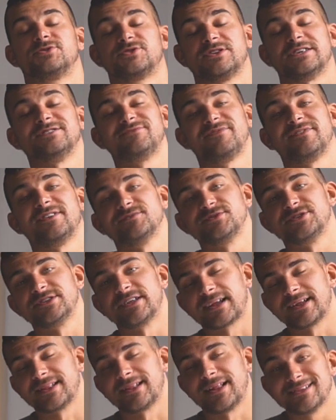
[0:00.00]
Cześć, witam Cię
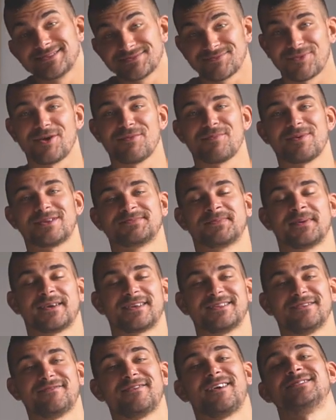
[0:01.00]
na kanale z mojej
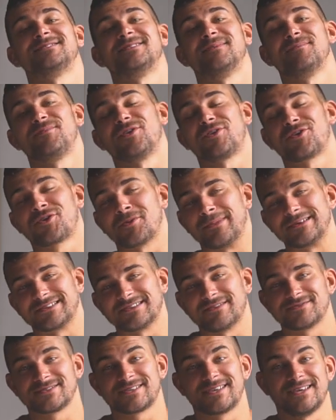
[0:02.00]
perspektywy, jestem Piotr
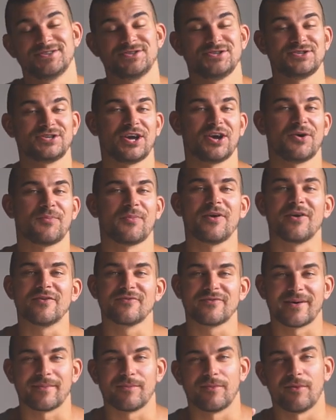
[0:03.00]
Tomaszewski. Dzisiaj
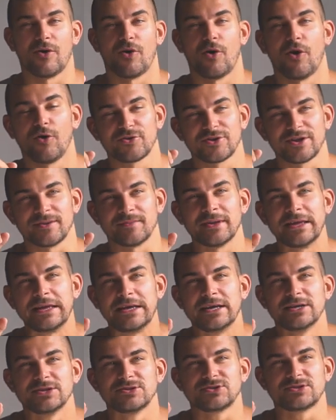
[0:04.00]
opowiem Wam o tym,
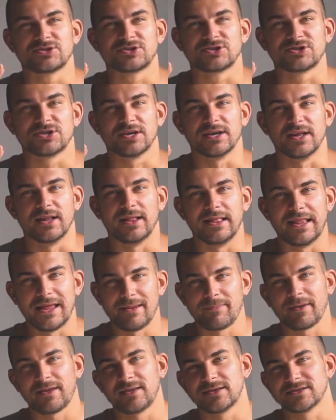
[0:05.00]
czy
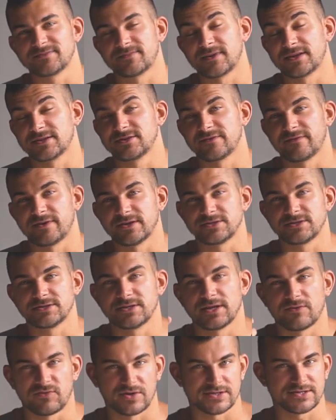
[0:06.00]
lepiej jest pracować
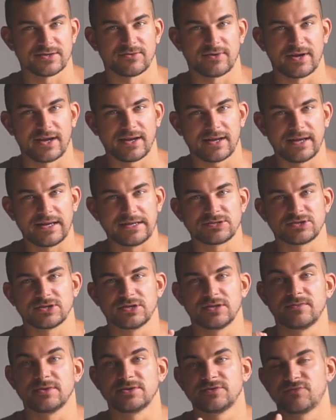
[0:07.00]
na własną rękę,
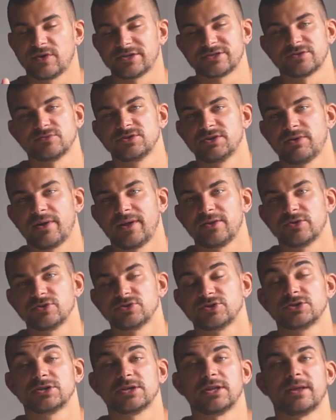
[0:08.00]
czyli mieć własną
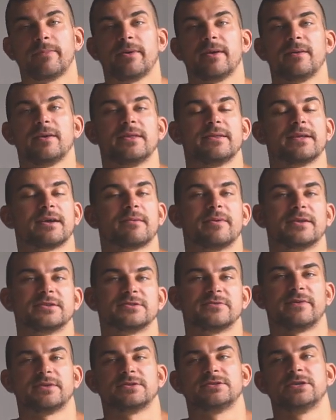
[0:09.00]
działalność, czy lepiej jednak
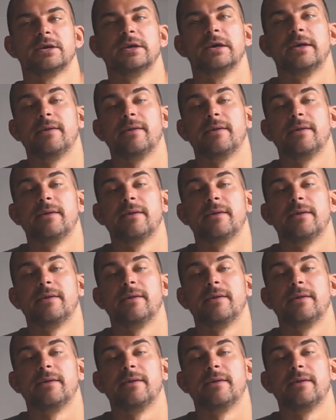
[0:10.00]
pracować